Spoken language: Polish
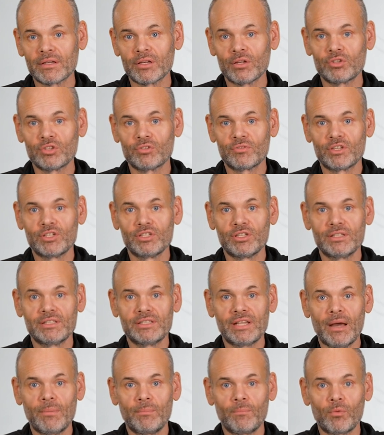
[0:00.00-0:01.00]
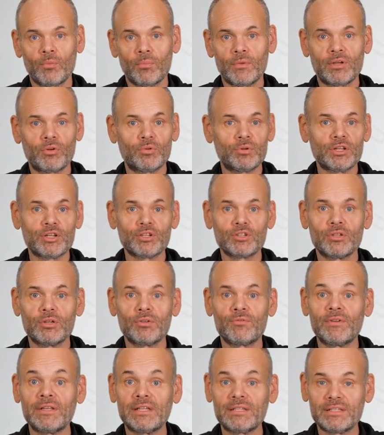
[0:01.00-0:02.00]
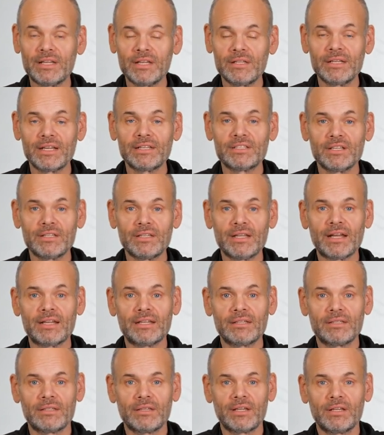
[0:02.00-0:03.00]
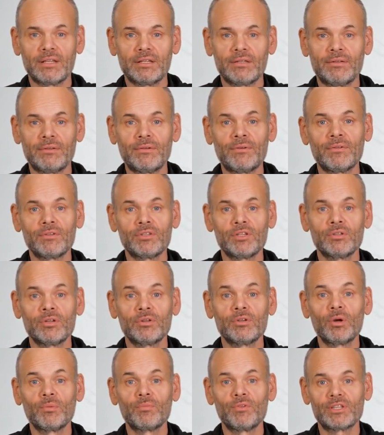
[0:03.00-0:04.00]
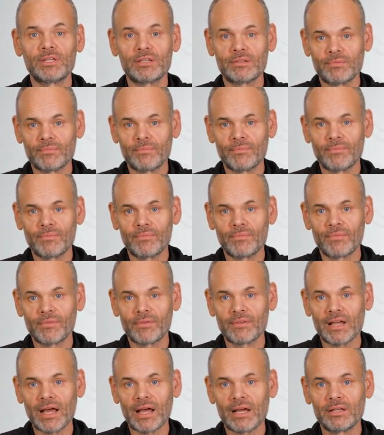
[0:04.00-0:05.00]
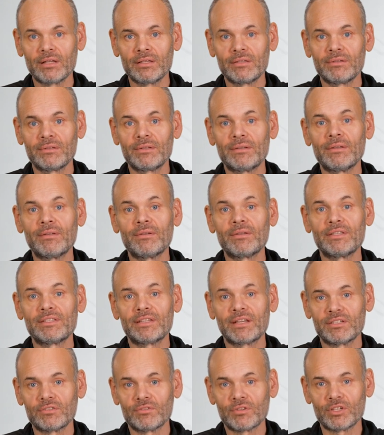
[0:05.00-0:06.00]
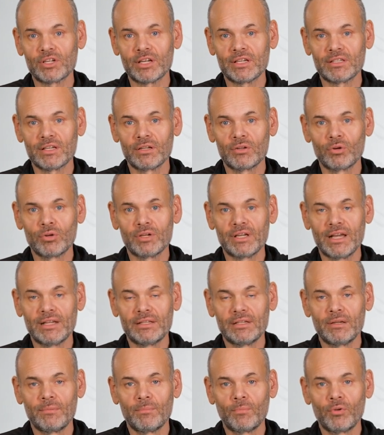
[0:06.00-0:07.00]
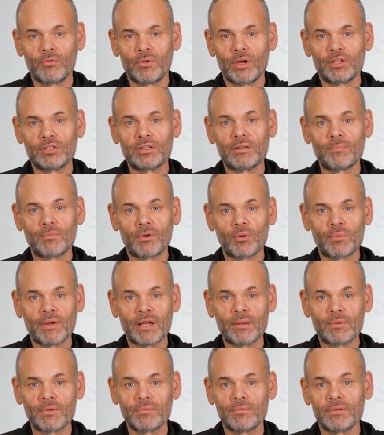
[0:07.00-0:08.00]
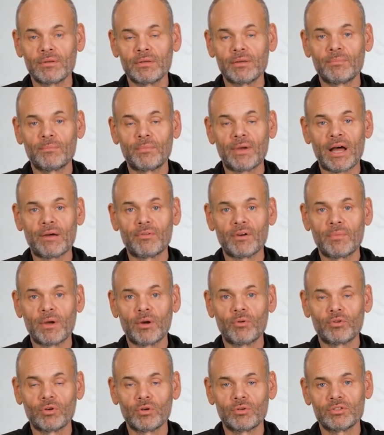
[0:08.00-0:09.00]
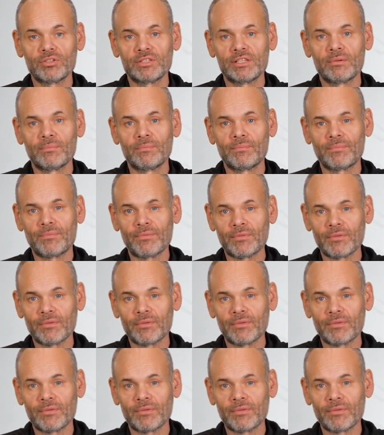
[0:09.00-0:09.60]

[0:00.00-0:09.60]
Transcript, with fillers: I oczywiście sam publikujesz to w internecie dla innych czy to dobrze? Tak, z zazwyczaj tylko jednym poważnym problemem prawem autorskim.